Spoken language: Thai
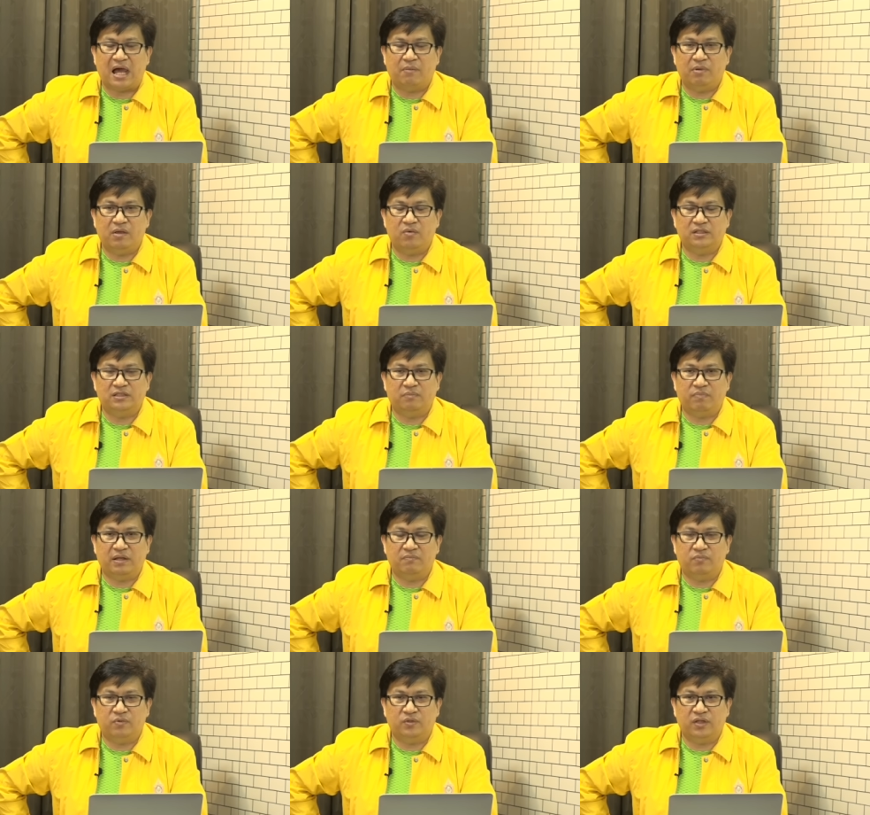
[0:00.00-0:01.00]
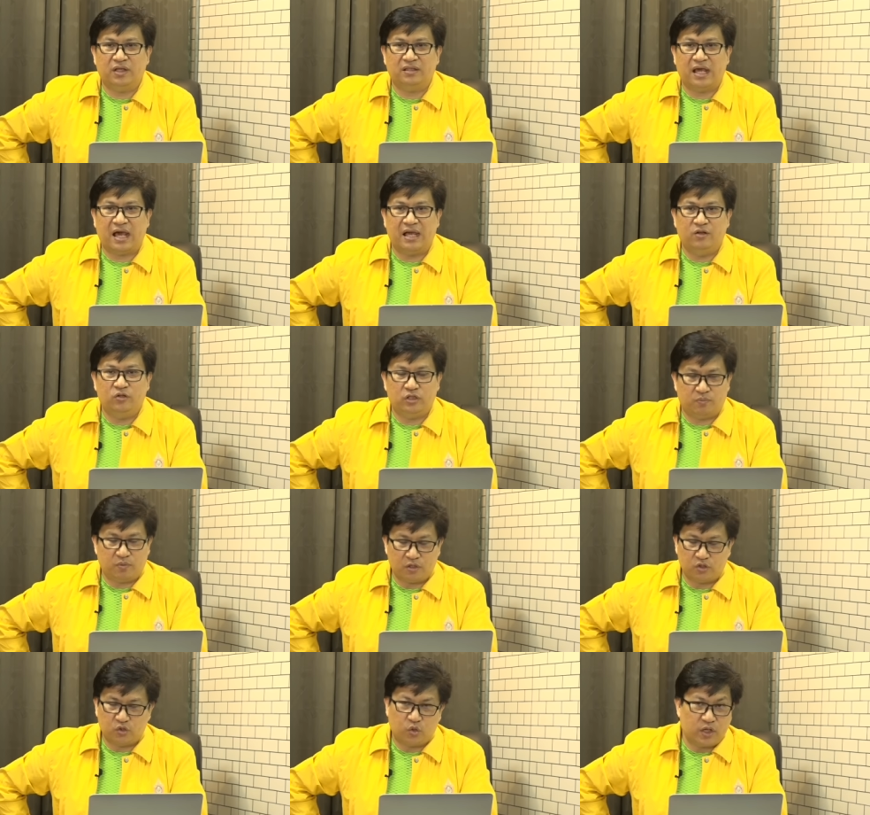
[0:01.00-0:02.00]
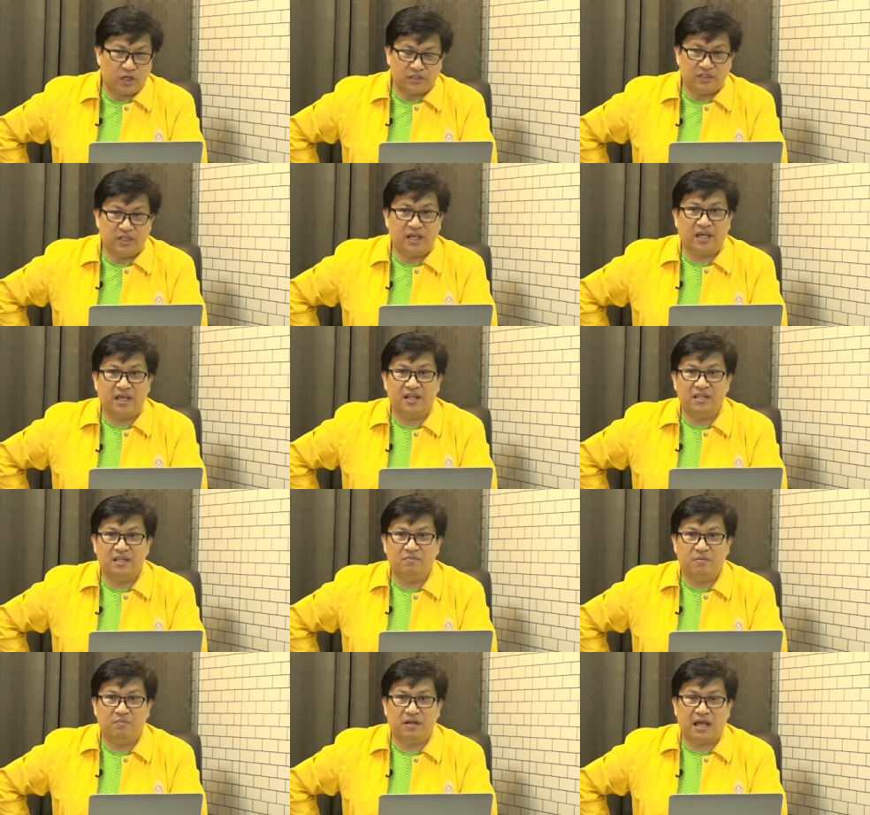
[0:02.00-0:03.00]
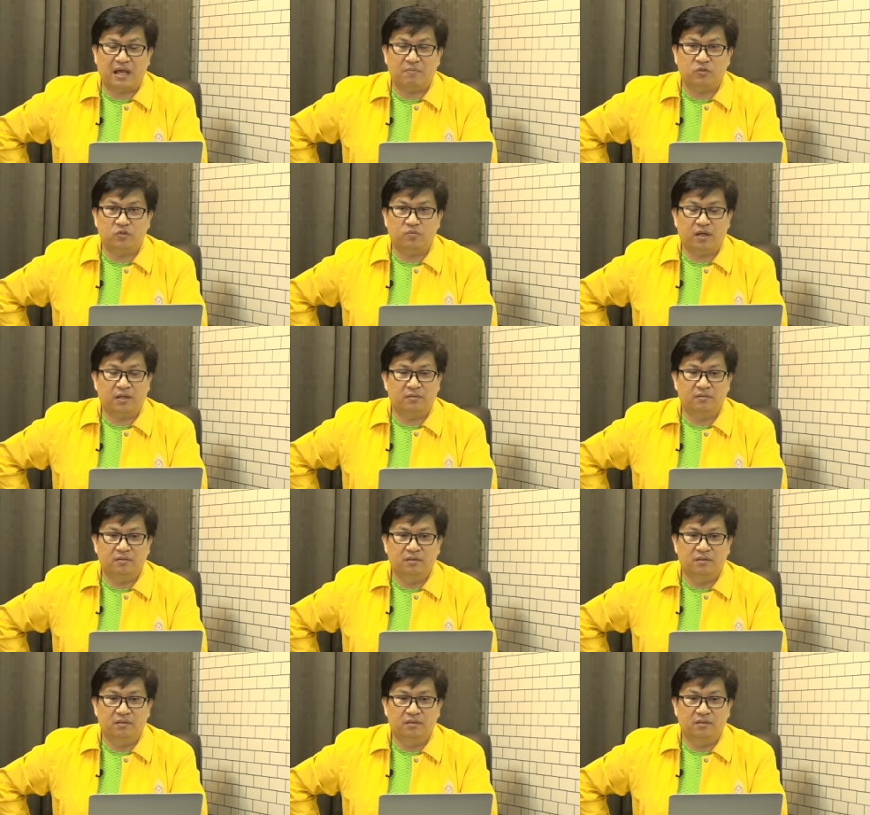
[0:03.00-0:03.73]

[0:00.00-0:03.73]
ไม่ว่าจะเป็นประเทศไทยโดยเฉพาะโซนเอเชียแค่นี้ที่มีปัญหาปัจจุบัน